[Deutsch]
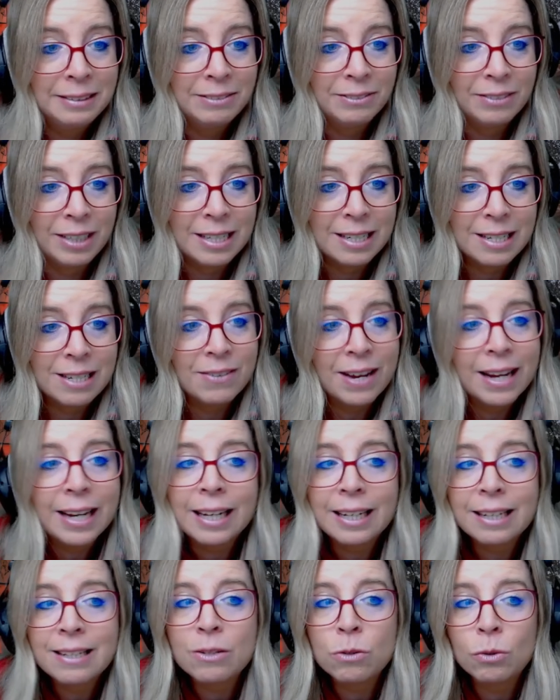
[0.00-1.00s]
Weil das wäre
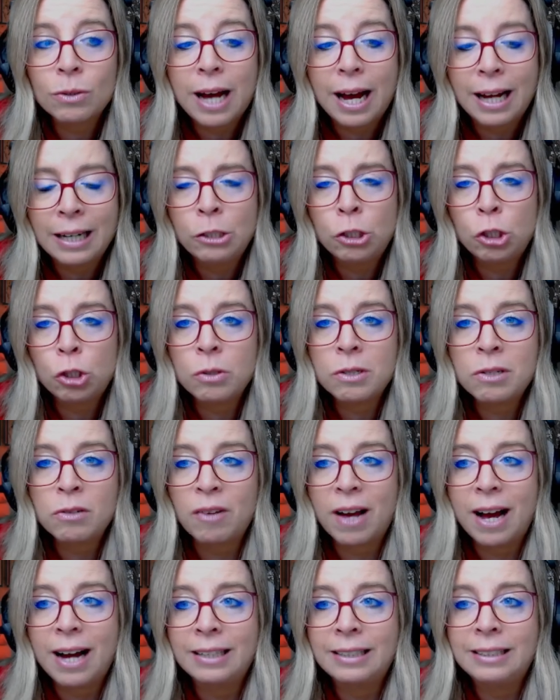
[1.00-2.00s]
ja jetzt so eine
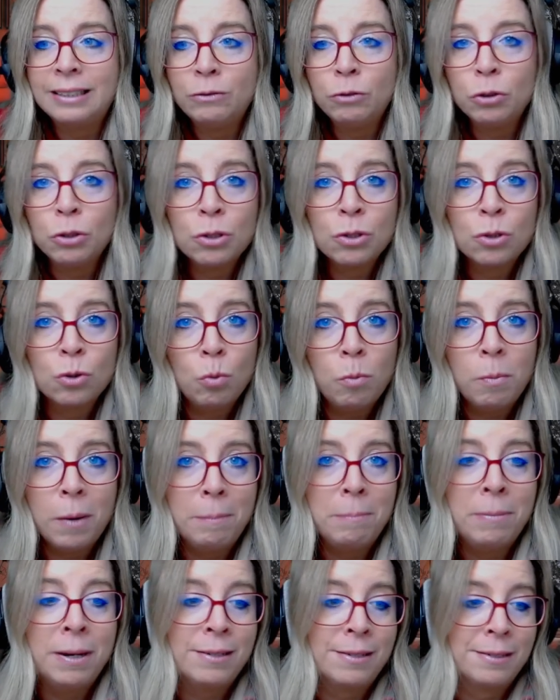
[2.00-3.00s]
Anschlussfrage, die würde
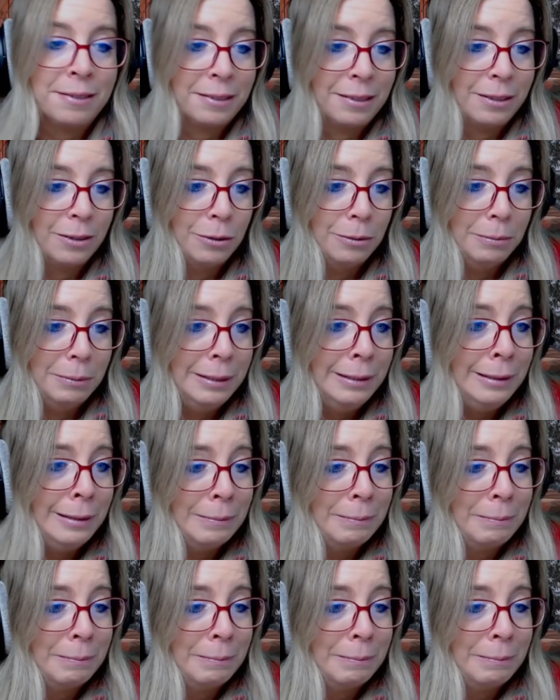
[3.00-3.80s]
super passen, glaube ich